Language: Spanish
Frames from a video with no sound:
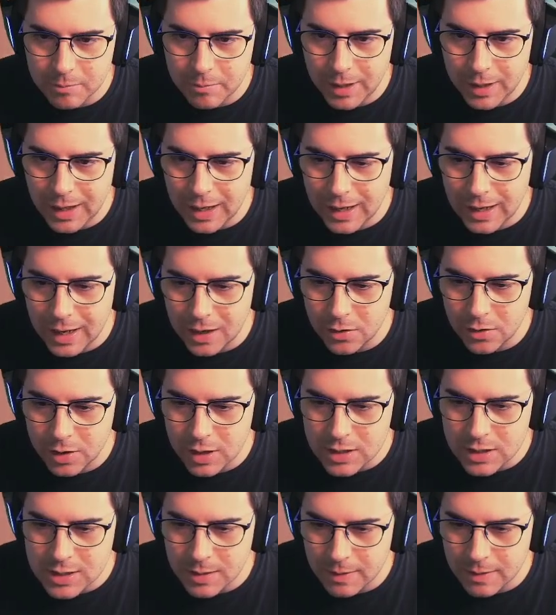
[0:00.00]
Briana no
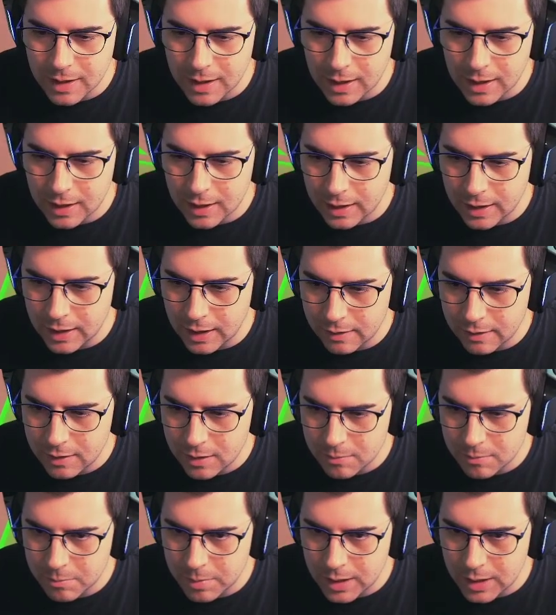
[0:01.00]
quiere saber nada de
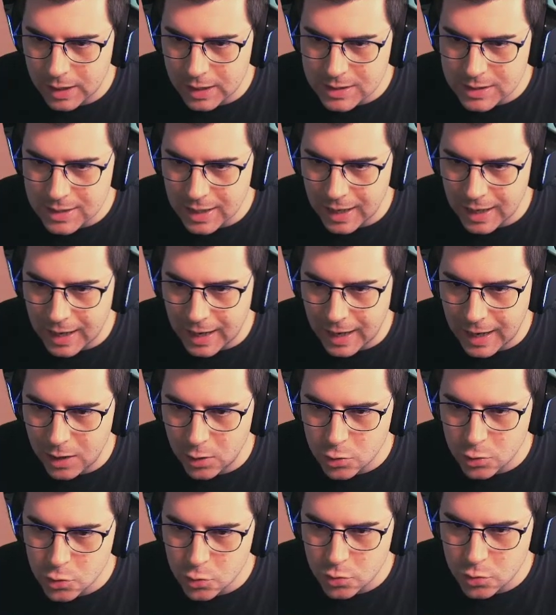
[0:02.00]
nadie. Briana está a
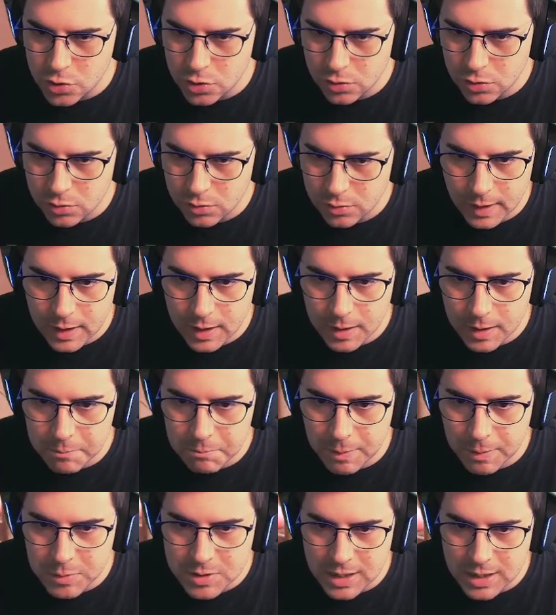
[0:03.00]
lo suyo.
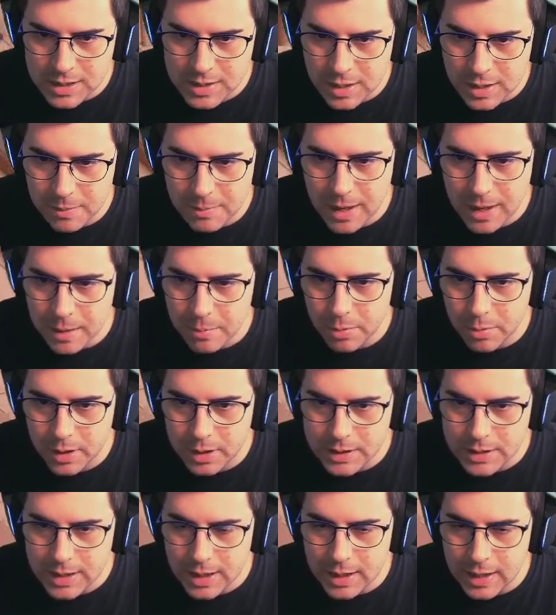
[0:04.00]
Vamos a streamear
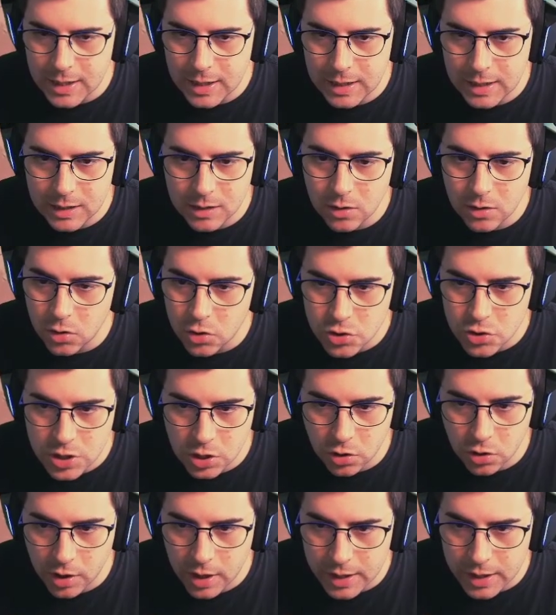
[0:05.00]
porque es que os
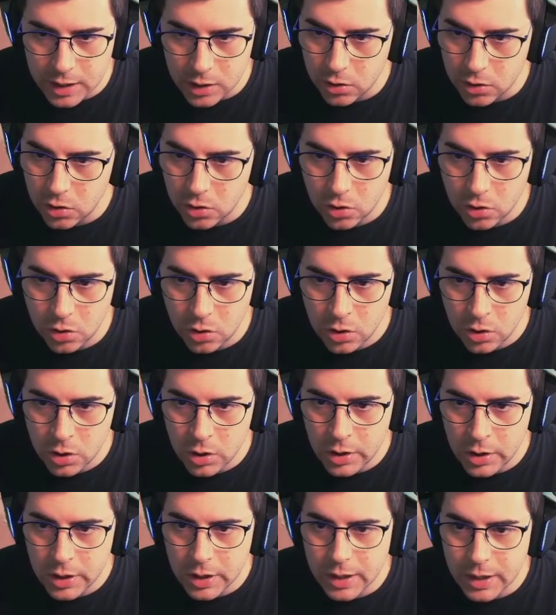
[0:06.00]
digo que quiero,
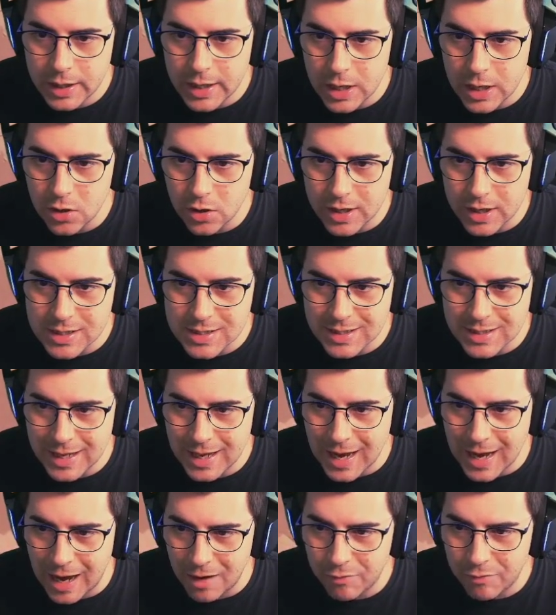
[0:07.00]
quiero que
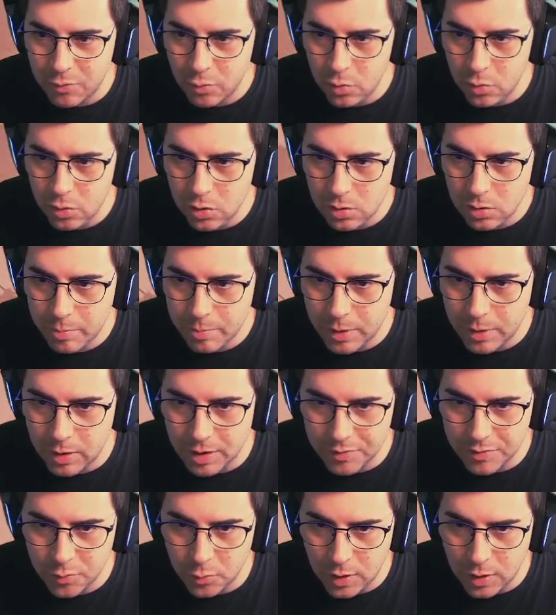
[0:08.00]
esté a full, pero
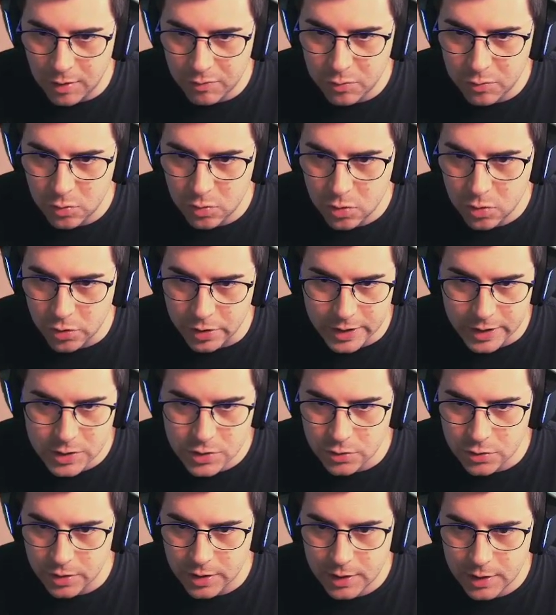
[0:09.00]
a full, a full con
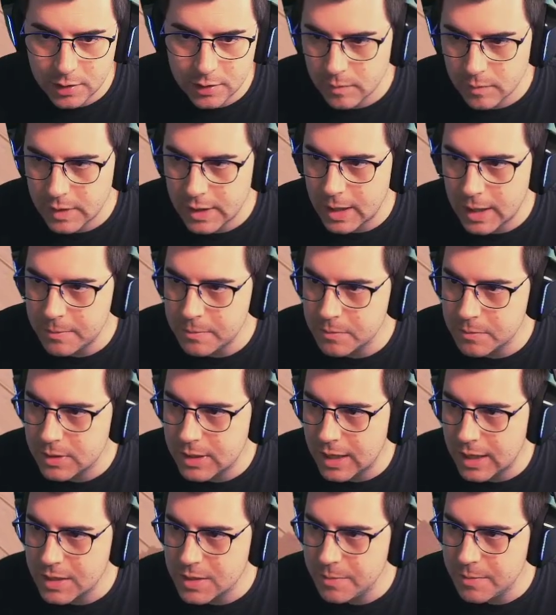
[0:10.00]
eso, ¿eh?
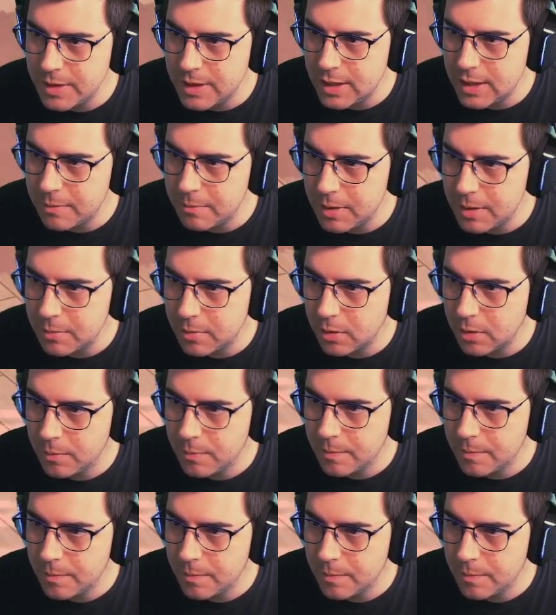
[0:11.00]
transmitir en vivo.